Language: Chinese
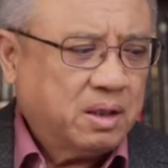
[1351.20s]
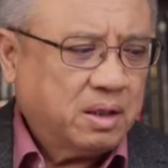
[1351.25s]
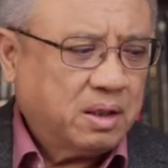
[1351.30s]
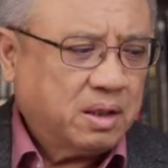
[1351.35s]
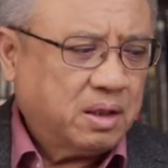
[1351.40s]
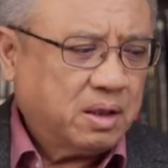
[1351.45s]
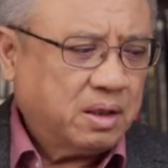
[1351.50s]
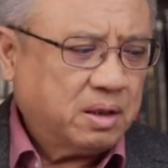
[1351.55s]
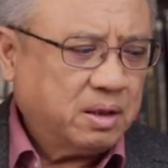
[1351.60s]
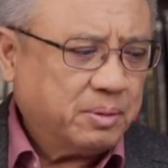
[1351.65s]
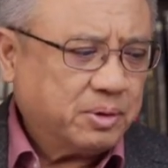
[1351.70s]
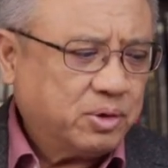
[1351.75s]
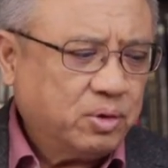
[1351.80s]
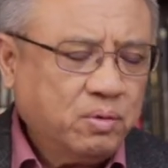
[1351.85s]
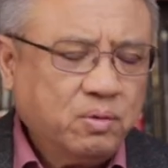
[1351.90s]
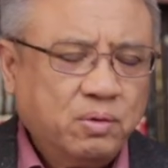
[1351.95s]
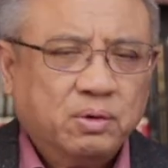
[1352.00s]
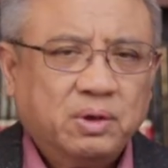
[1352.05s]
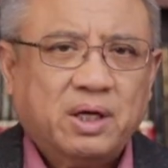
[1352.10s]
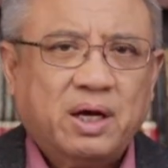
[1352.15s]
那么
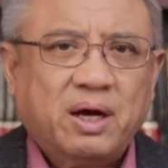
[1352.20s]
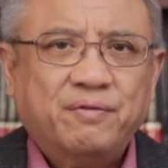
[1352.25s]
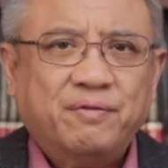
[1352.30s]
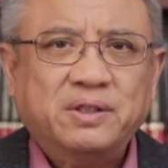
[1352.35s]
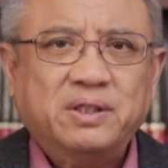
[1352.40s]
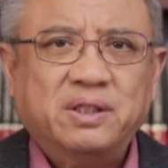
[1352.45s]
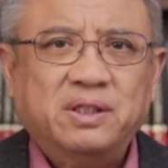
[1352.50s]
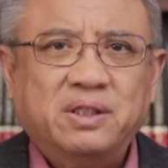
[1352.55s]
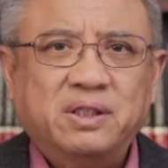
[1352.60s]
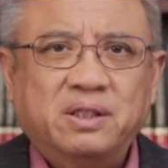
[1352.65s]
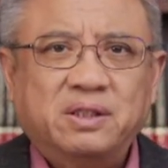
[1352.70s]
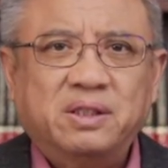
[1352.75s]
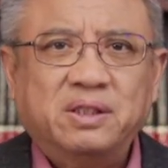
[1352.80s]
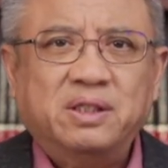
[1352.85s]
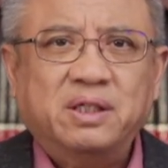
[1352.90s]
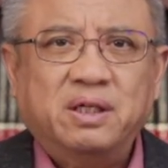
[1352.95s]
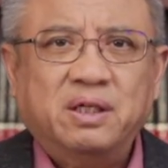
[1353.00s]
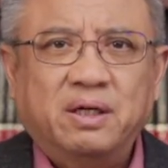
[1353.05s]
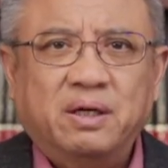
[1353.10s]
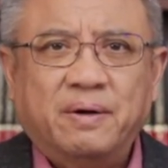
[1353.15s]
中国呢还发生一件事
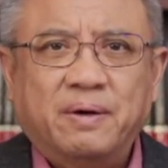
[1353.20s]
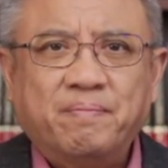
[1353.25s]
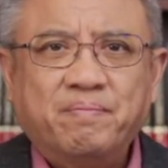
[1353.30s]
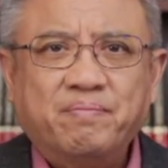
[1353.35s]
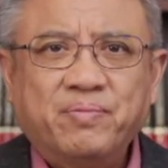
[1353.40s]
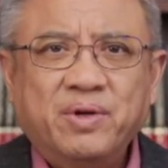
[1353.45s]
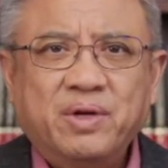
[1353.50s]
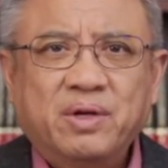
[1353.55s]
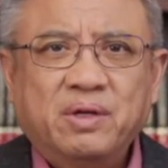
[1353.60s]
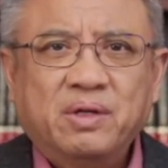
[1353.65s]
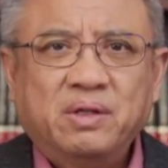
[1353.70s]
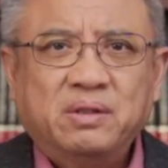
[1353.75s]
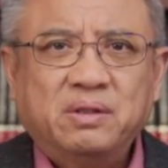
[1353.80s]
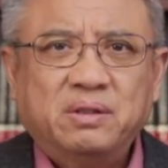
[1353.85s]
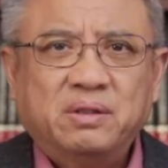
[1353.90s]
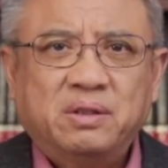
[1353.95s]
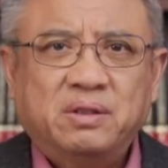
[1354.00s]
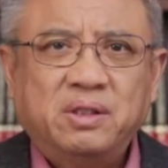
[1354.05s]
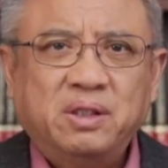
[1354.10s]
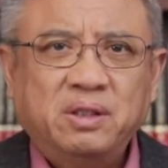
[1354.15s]
情哈，就
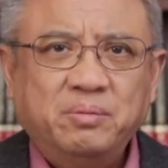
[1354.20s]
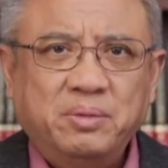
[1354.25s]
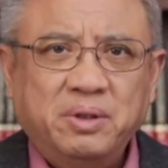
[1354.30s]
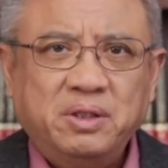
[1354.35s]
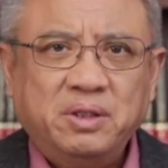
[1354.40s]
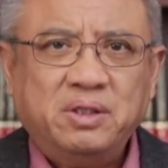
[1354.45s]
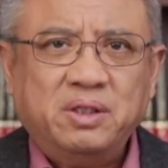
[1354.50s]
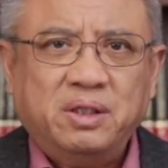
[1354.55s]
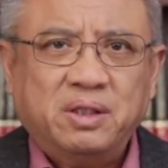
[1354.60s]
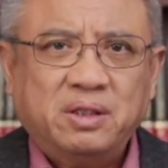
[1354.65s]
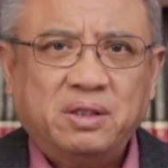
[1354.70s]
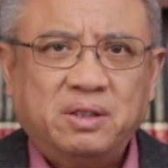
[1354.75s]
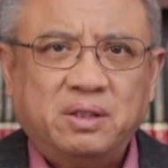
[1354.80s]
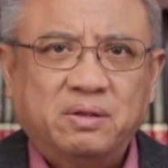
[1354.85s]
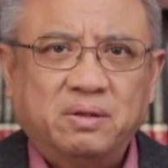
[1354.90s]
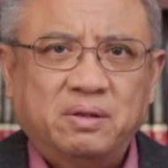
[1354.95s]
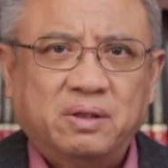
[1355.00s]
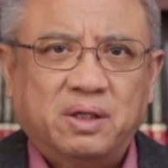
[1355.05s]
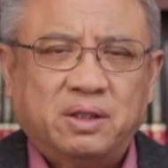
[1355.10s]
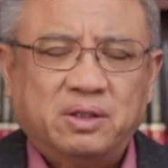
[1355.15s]
是清明节的时
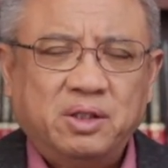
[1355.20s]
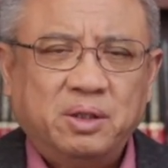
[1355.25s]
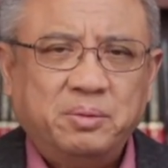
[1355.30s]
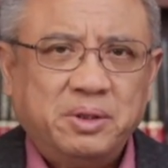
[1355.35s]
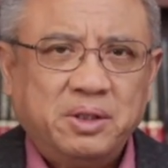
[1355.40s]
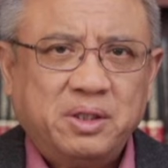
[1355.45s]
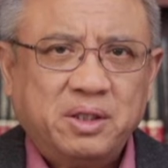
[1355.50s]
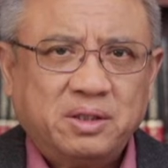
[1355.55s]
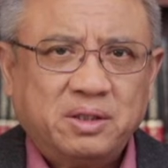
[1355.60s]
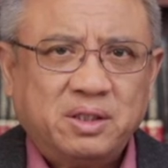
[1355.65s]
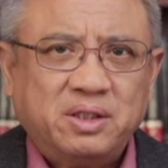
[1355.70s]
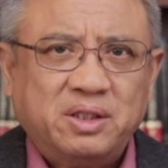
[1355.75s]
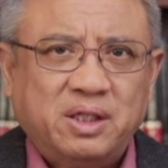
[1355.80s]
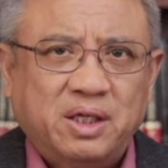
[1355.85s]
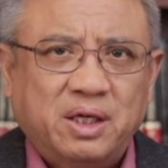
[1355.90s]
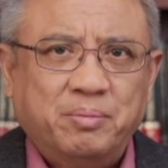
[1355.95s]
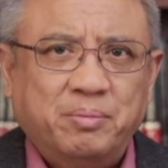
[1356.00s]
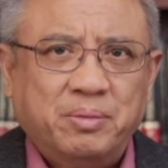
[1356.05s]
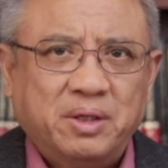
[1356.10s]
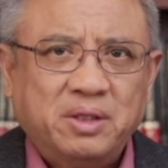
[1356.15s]
候呢，清明节之
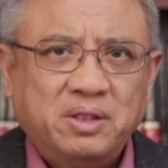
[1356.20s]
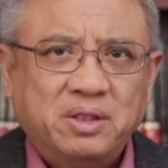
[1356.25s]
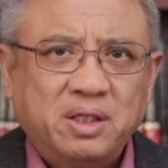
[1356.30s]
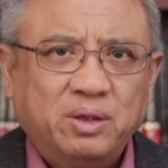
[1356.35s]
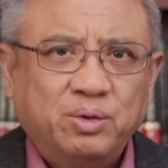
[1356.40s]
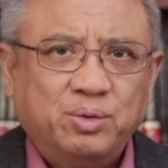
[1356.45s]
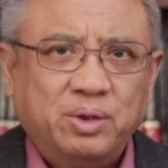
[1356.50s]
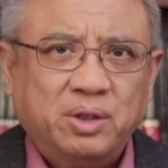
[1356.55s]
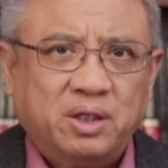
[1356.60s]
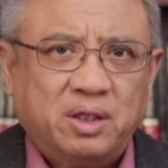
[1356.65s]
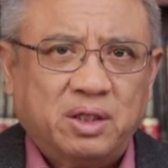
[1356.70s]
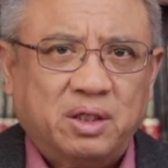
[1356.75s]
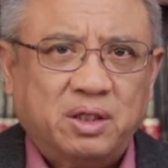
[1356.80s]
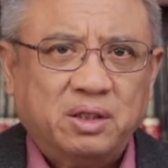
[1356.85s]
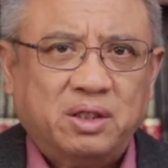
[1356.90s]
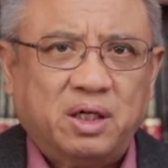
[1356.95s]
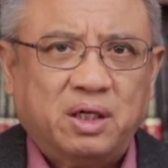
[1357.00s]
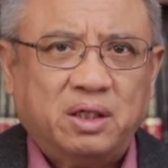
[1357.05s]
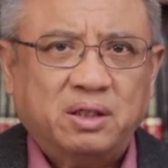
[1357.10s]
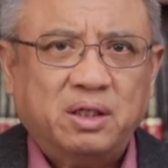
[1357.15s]
前民间对李克
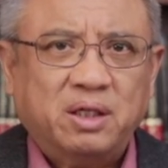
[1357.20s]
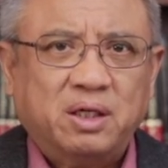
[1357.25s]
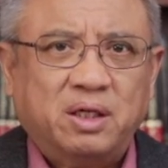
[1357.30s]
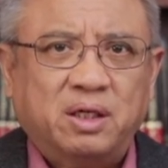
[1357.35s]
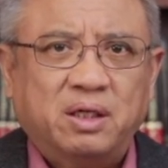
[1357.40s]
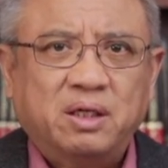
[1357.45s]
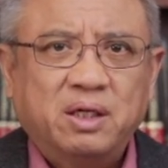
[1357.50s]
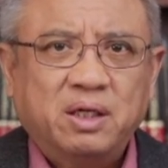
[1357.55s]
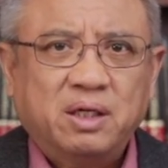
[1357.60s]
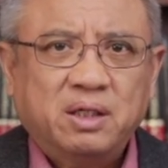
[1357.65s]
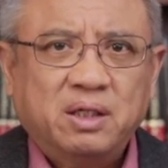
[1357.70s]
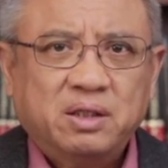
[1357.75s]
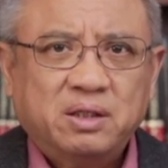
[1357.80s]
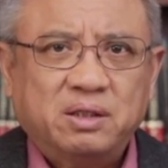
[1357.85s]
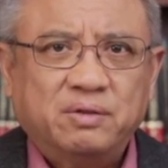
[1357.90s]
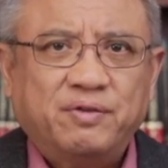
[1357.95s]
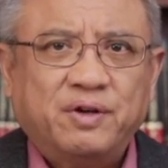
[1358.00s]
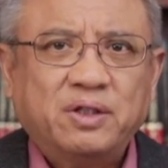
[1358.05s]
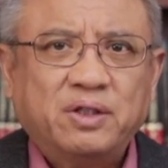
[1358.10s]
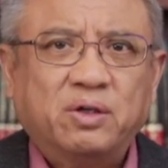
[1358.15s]
强的
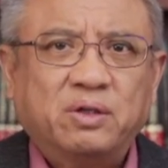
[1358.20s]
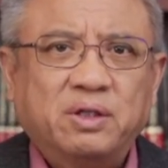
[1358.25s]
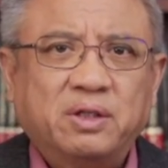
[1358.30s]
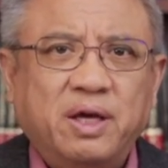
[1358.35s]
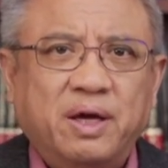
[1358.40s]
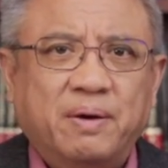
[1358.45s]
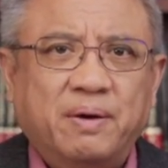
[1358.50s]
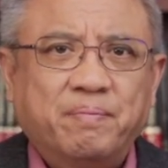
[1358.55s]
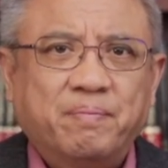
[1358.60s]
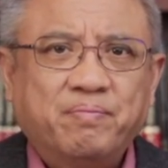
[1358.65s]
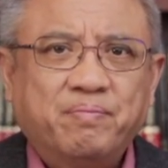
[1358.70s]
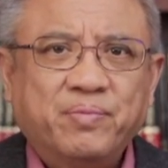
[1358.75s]
自发悼念，